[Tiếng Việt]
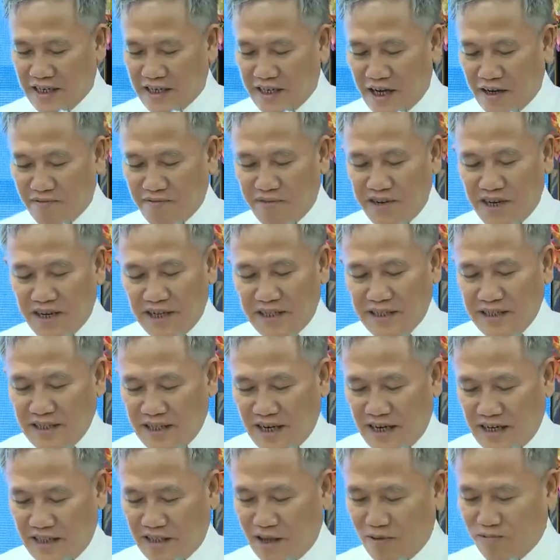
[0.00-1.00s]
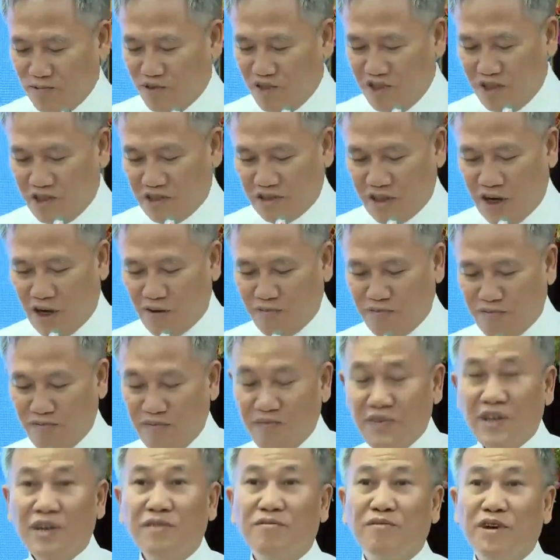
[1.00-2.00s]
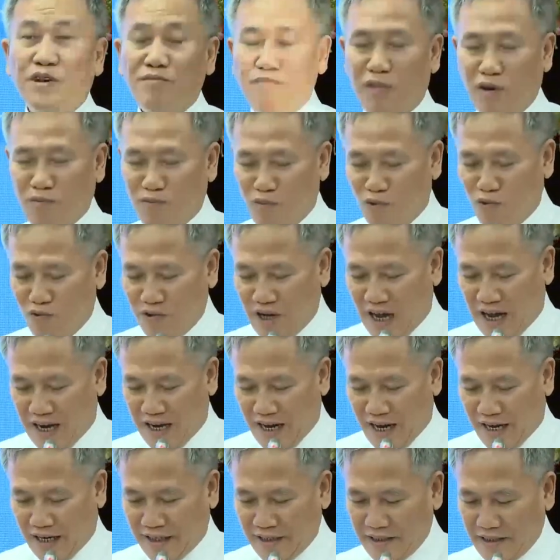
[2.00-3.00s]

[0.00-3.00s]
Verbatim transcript: dân quận huyện, xã phường và cung cấp thông tin tiện ích